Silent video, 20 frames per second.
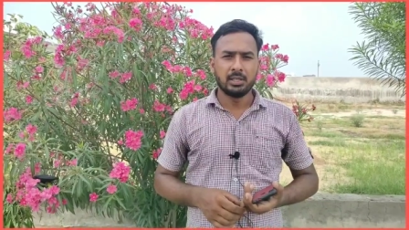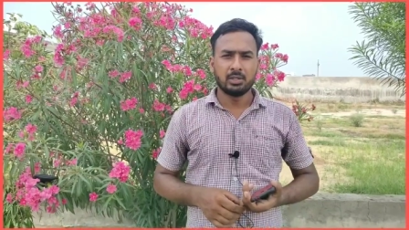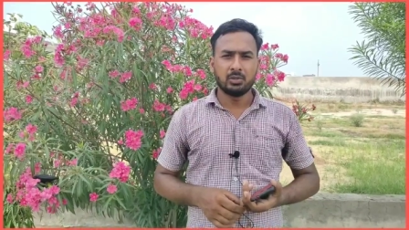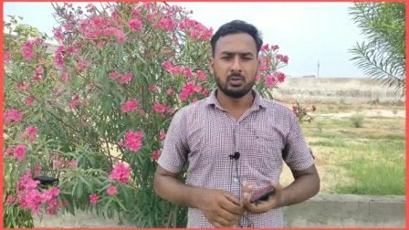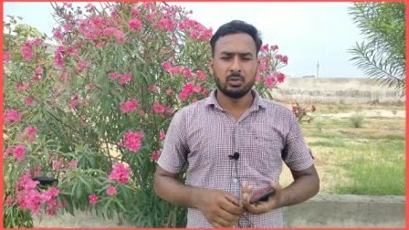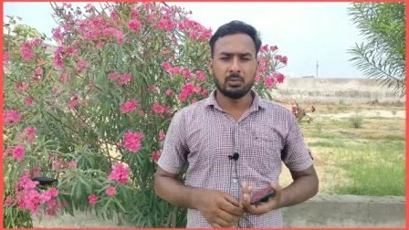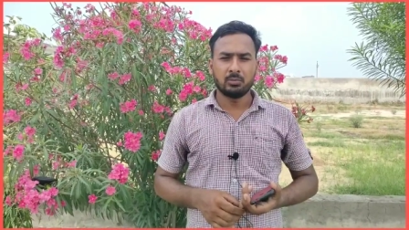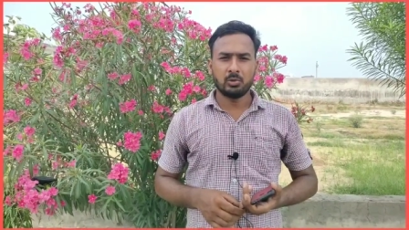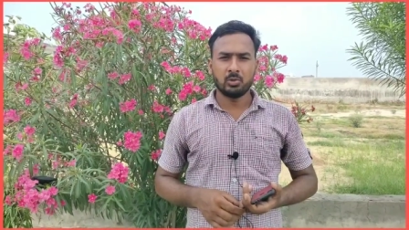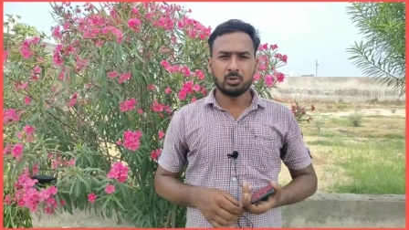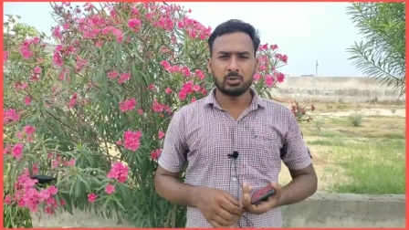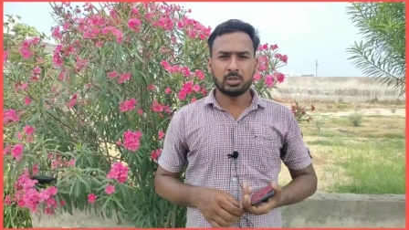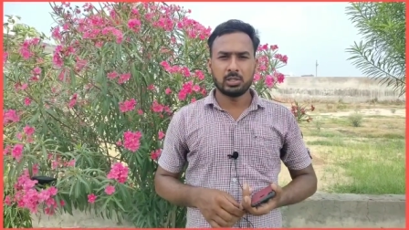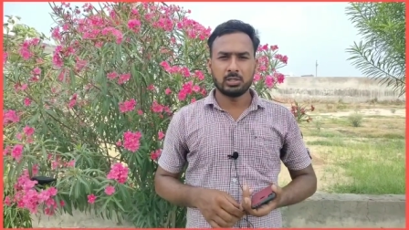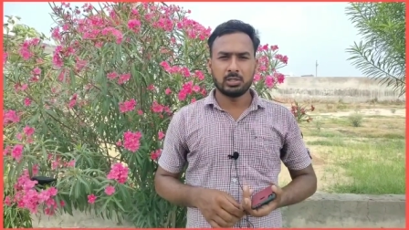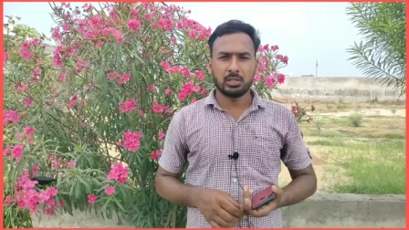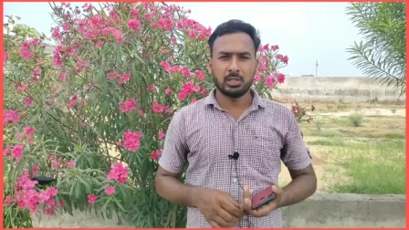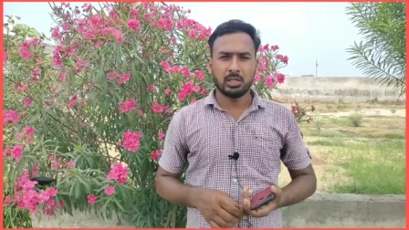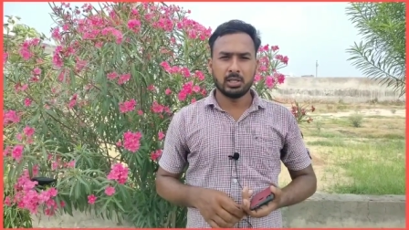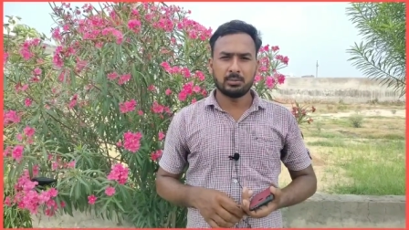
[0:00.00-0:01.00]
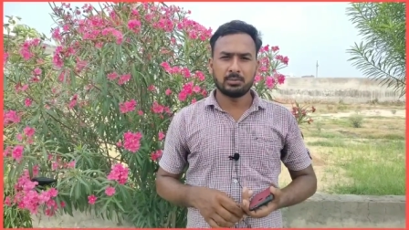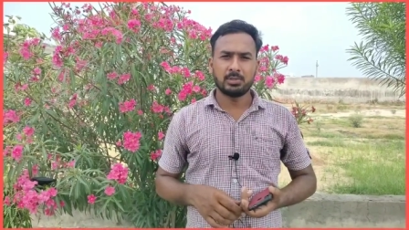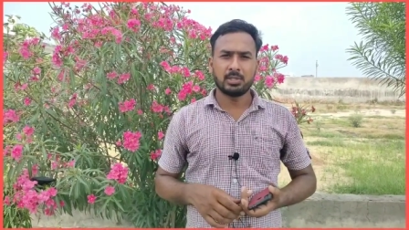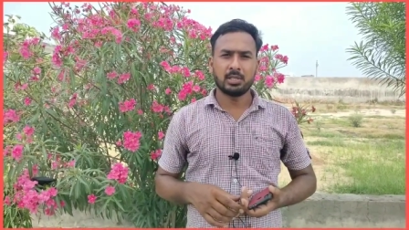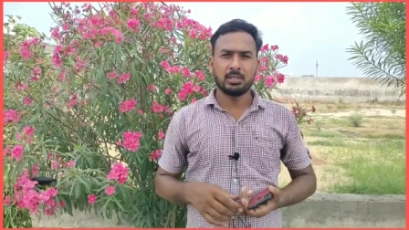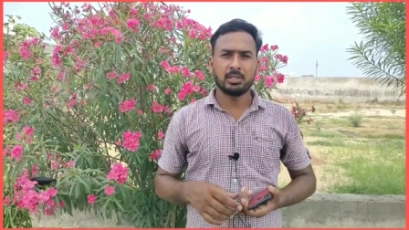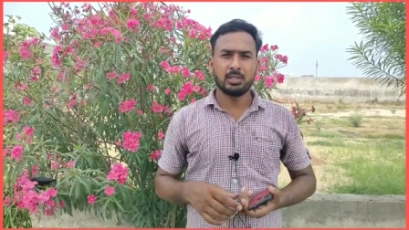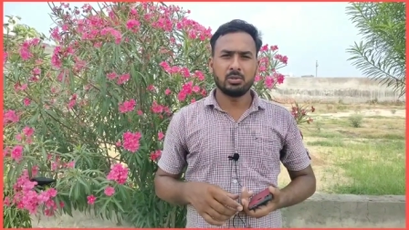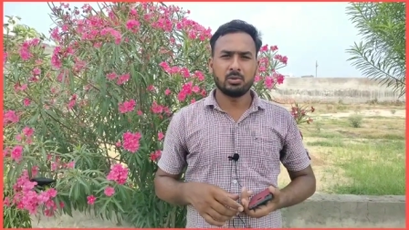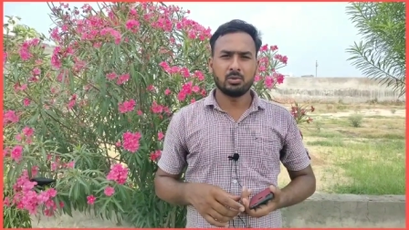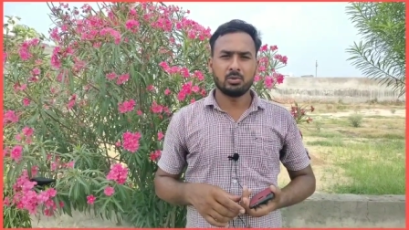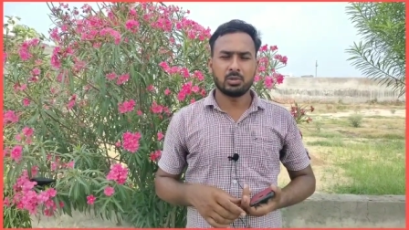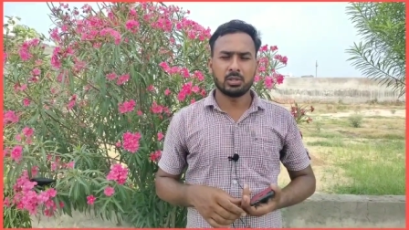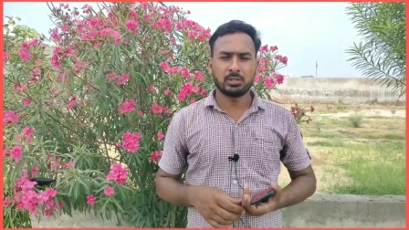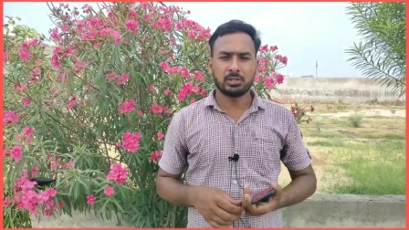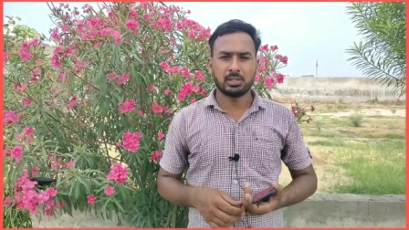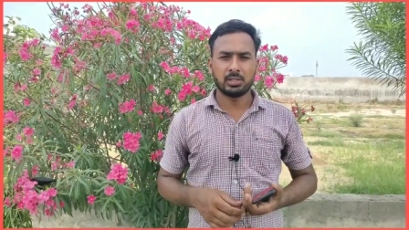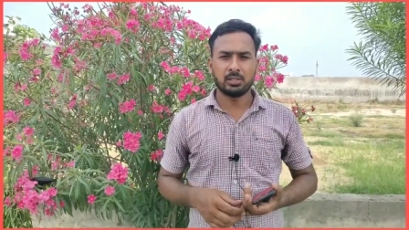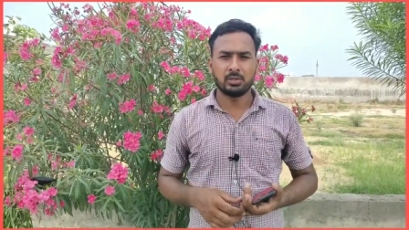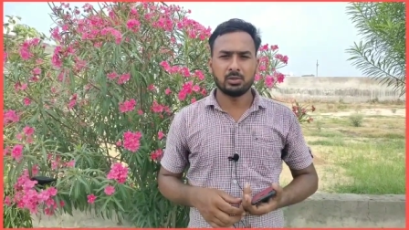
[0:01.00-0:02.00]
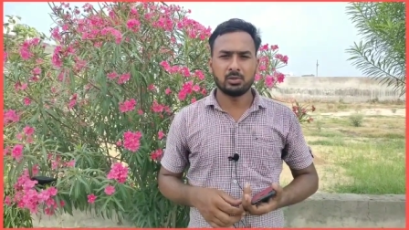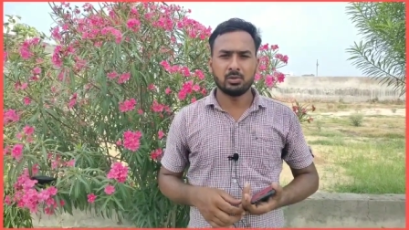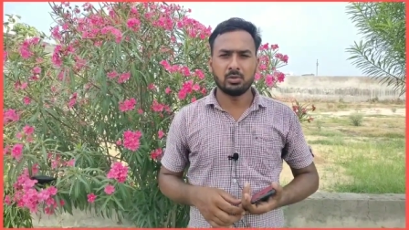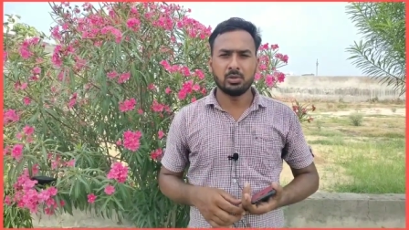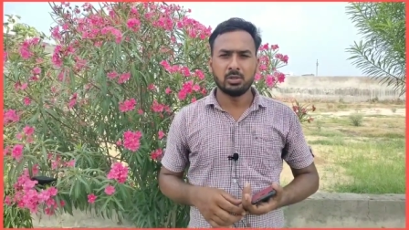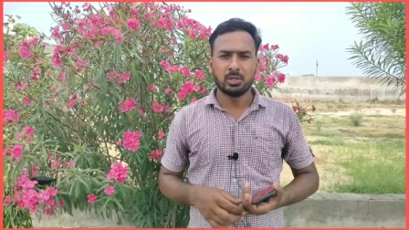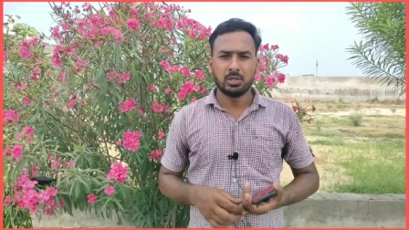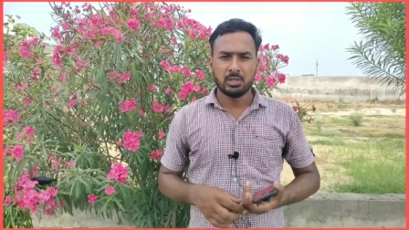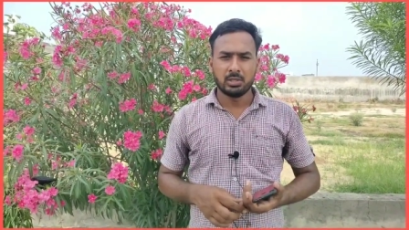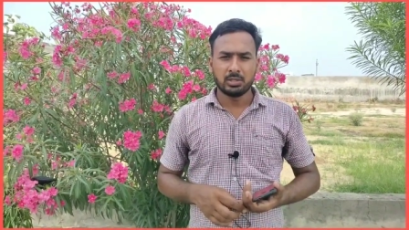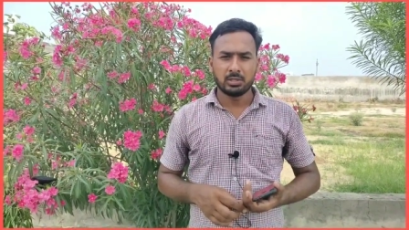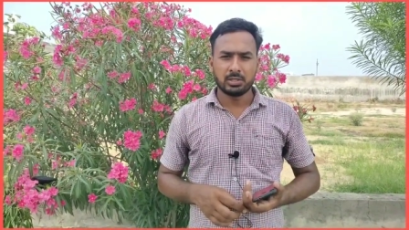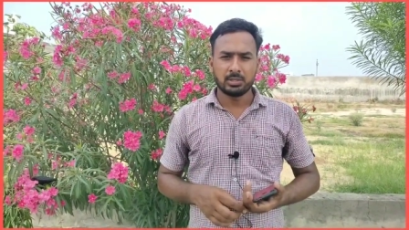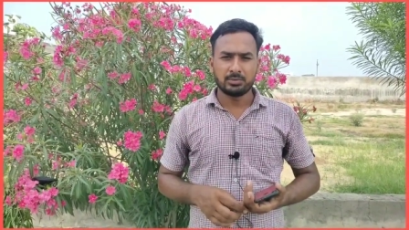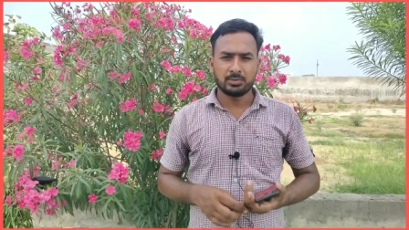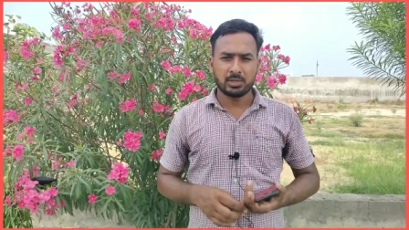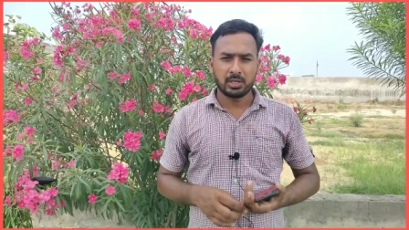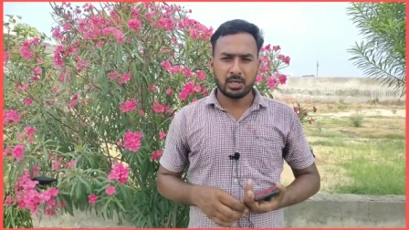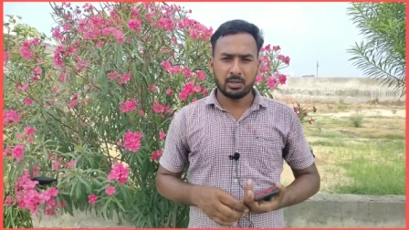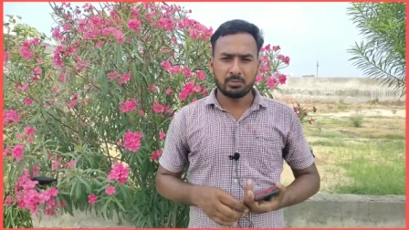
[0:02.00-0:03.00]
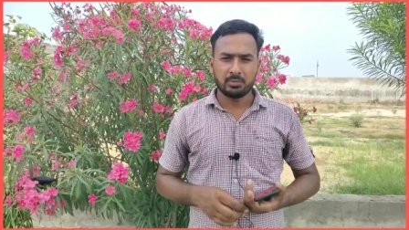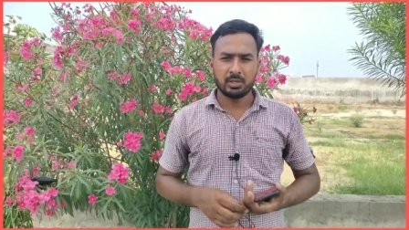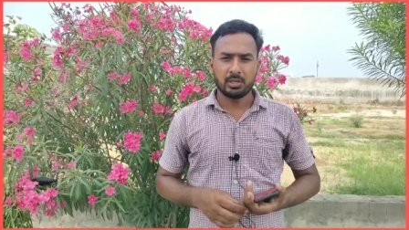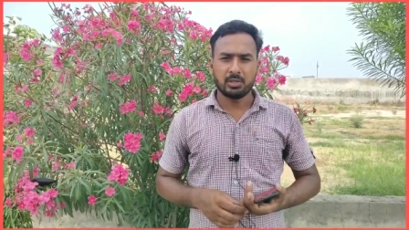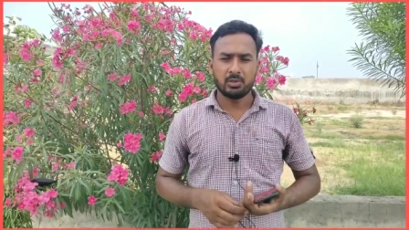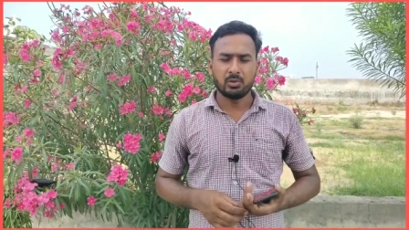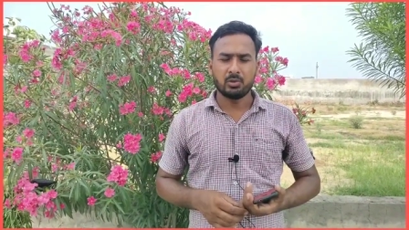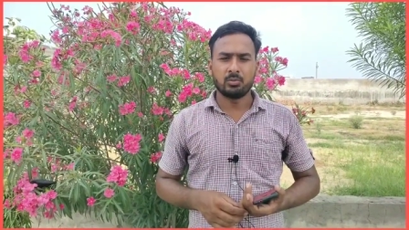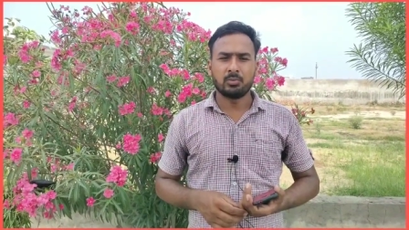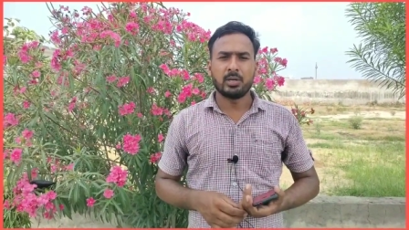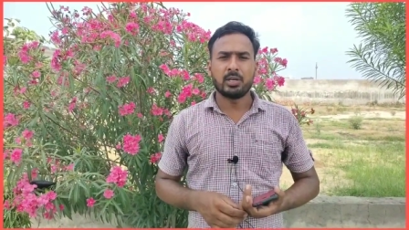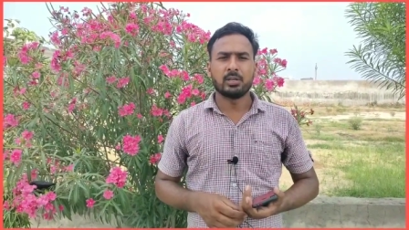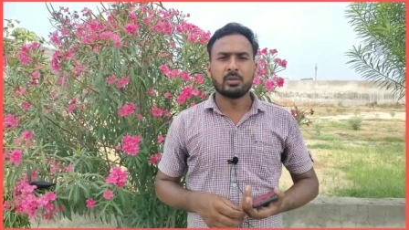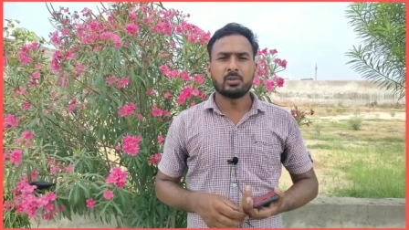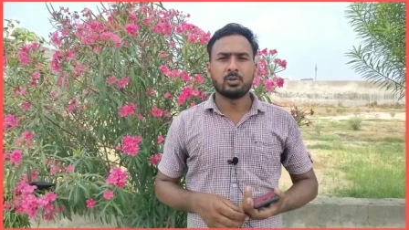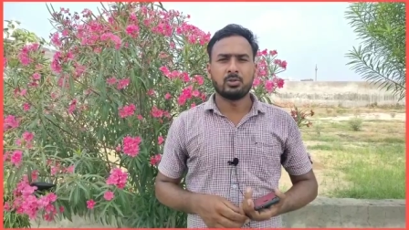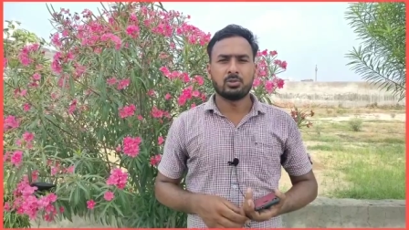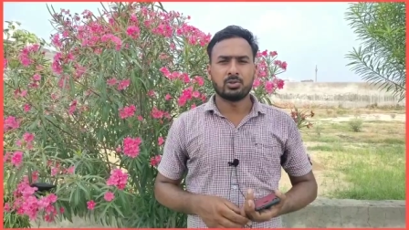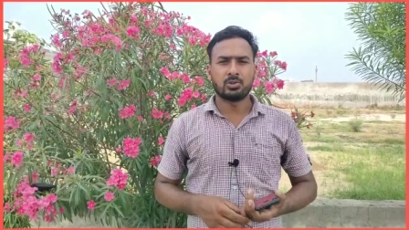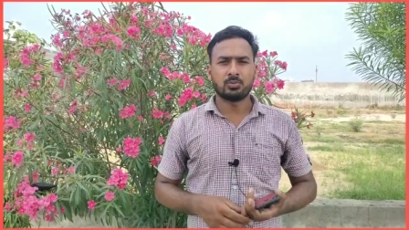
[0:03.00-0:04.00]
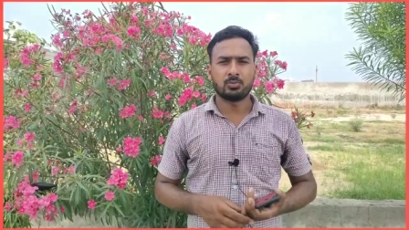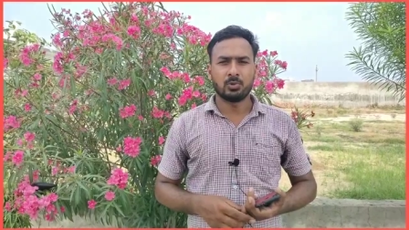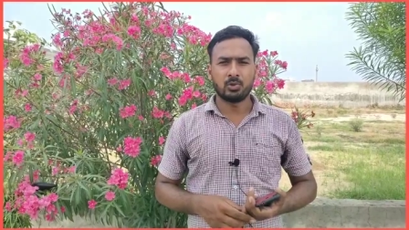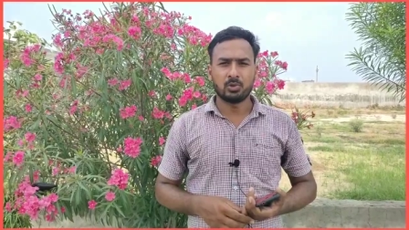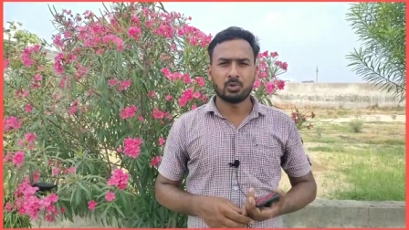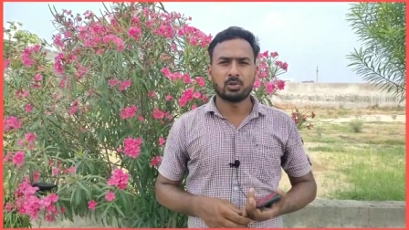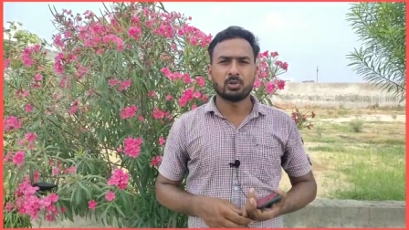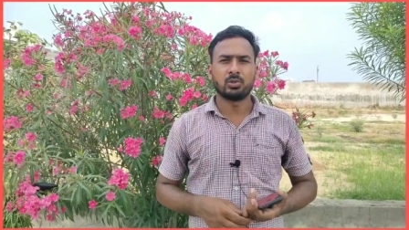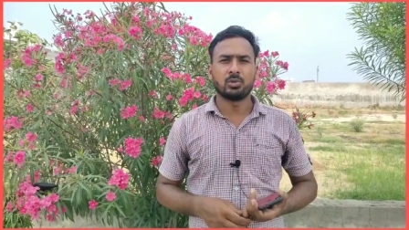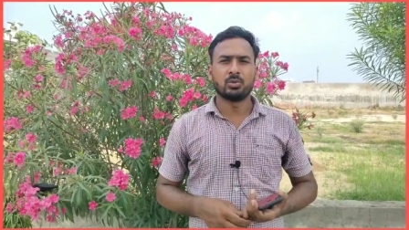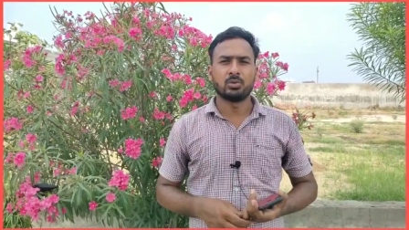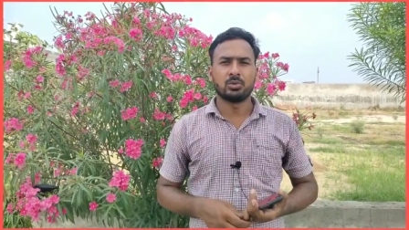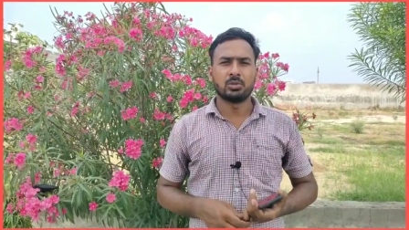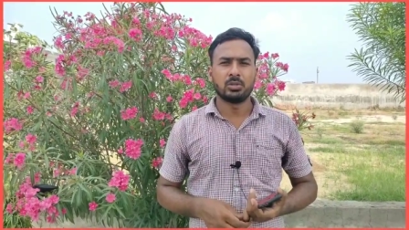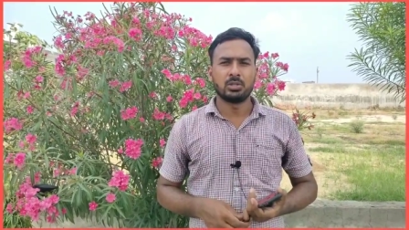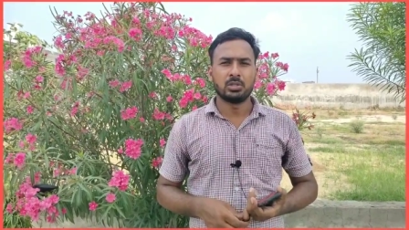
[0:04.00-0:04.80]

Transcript: तो हम लोग चाहते हैं आप जाइए और उनका चैनल को सब्सक्राइब करें और बहन को सपोर्ट करो